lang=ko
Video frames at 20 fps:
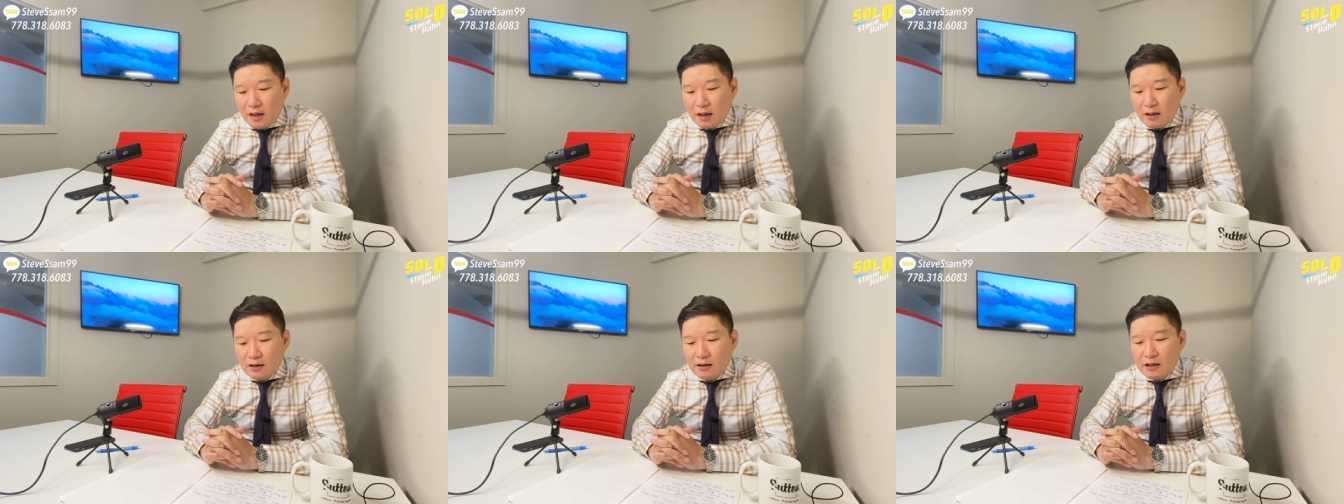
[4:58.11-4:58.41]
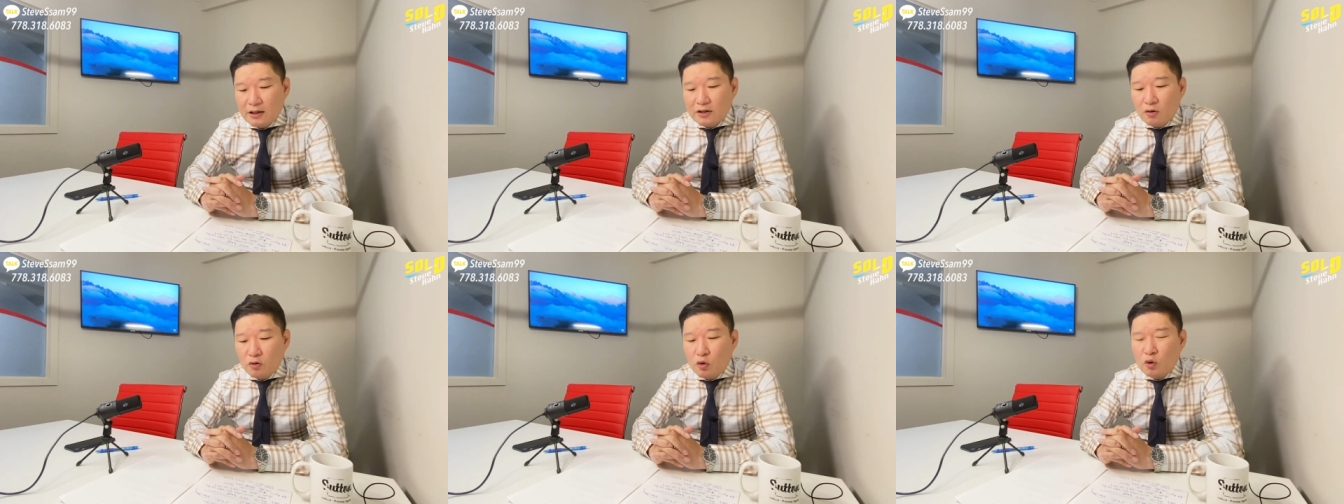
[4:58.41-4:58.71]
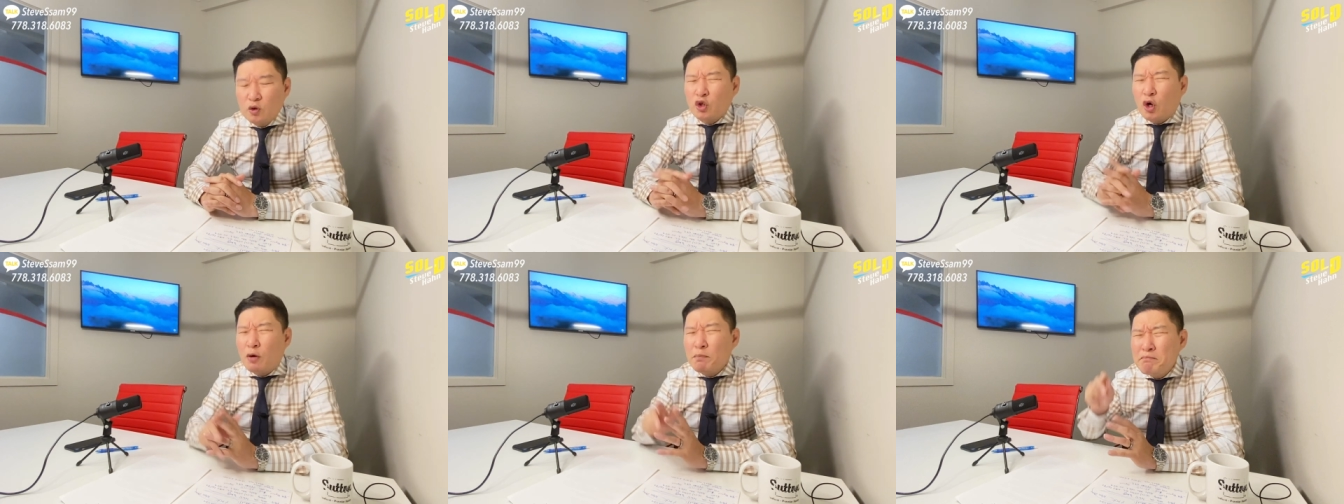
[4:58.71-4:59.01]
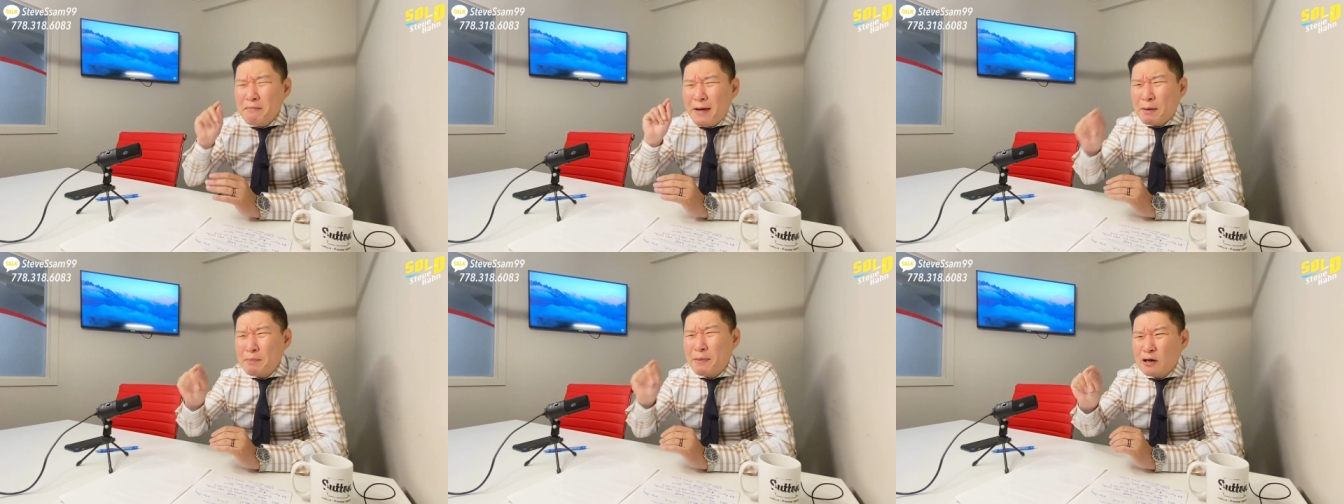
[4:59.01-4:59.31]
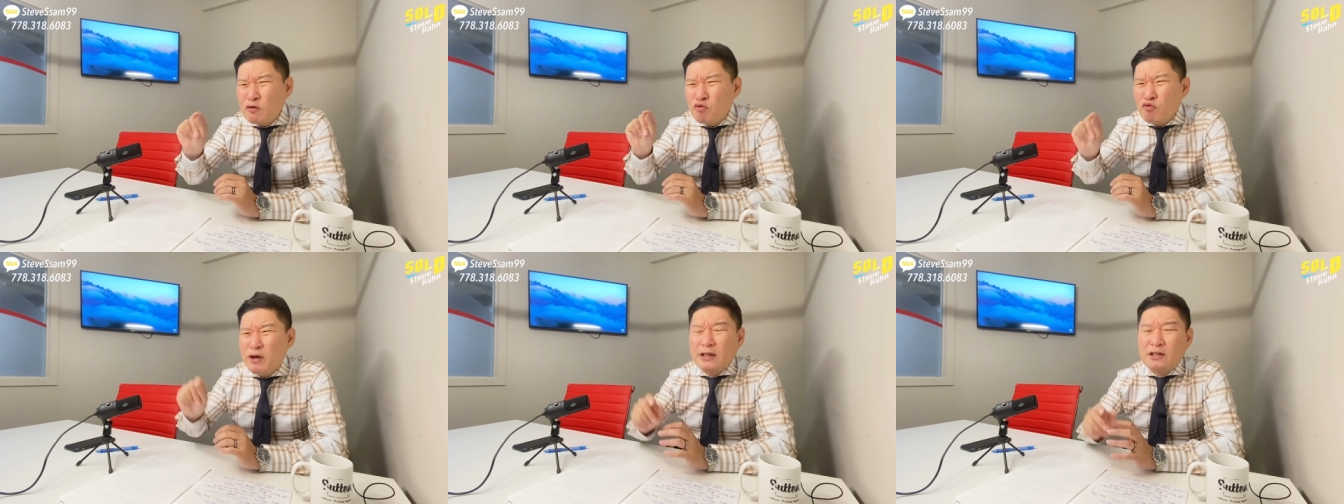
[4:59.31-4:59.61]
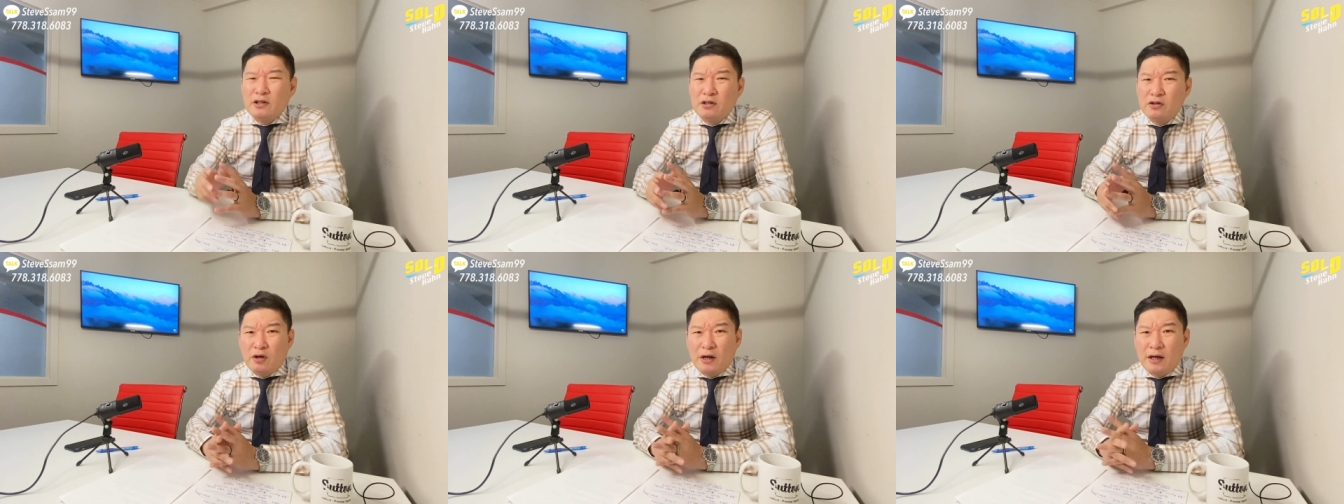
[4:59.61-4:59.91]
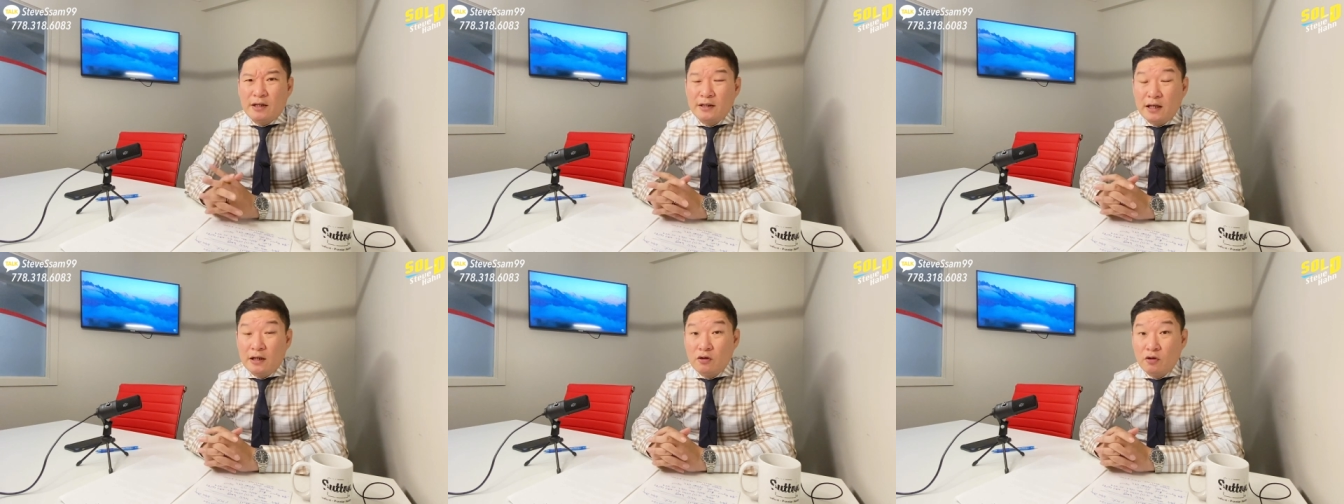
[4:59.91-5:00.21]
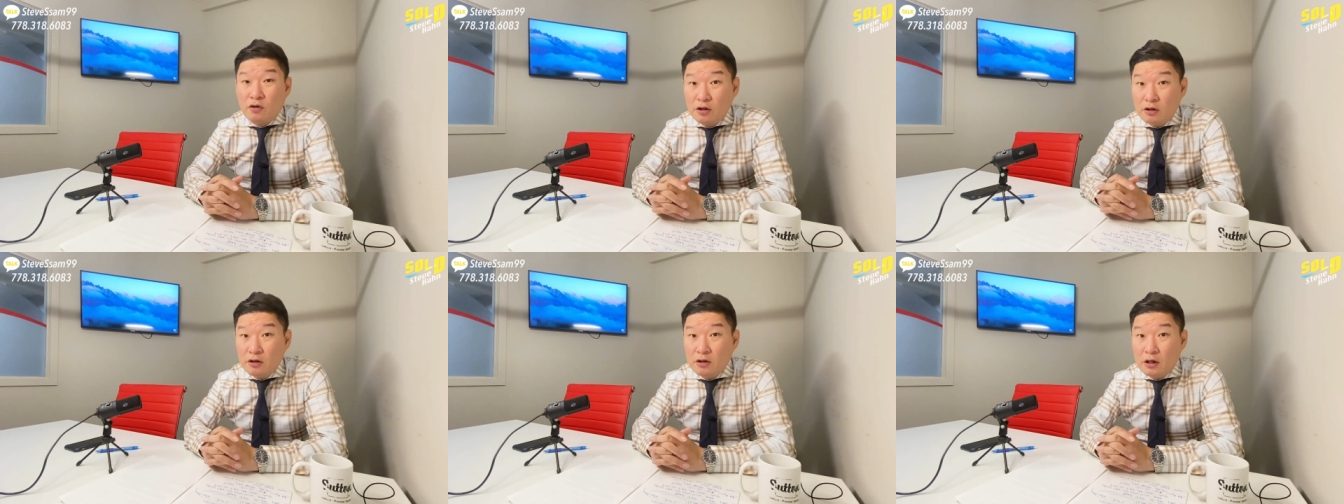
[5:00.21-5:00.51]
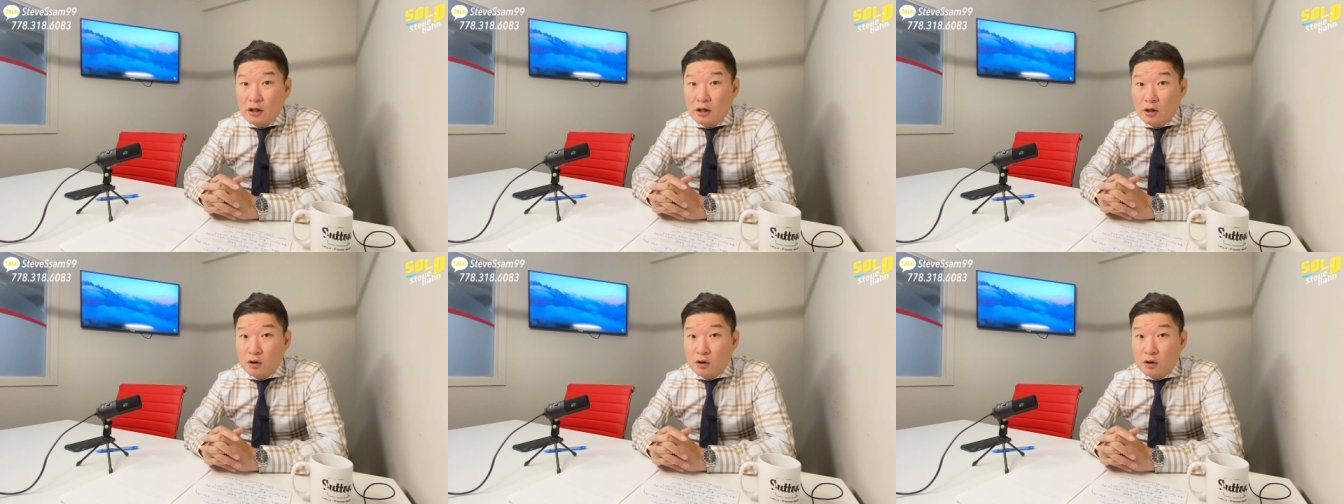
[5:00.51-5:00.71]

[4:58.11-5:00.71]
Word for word: 그래서 꼭 전매만 위해서 들어간다는 것을